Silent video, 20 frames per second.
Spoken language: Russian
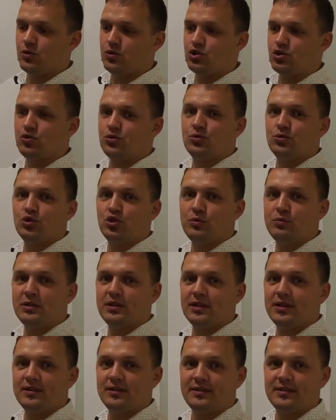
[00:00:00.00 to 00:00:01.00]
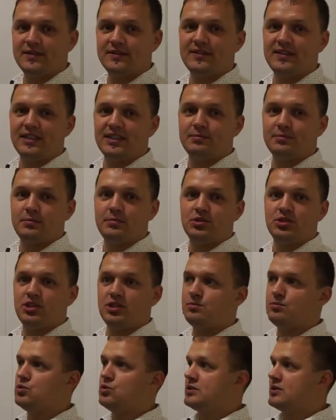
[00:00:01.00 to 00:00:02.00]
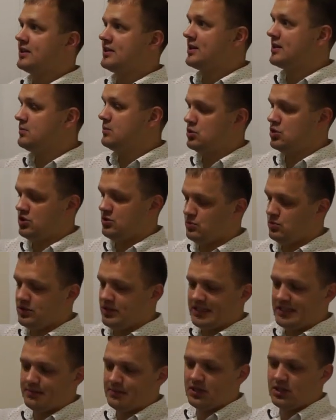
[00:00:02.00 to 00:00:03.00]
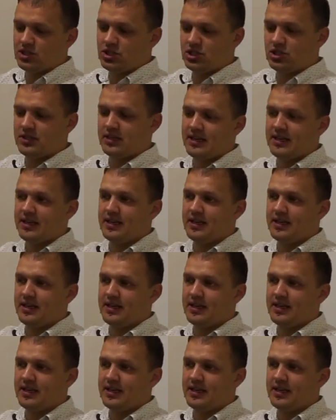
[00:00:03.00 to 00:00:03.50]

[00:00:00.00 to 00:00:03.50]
очень удобна э, в данном помещении будет, так как можно будет расположить